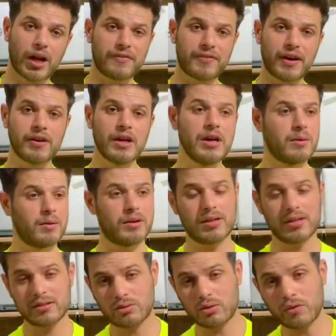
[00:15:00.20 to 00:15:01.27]

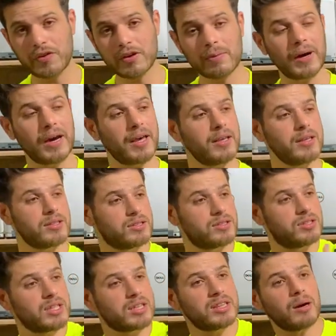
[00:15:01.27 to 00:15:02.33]
रहे तो भाई
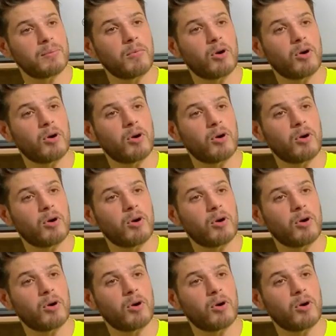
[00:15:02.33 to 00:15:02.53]
जितना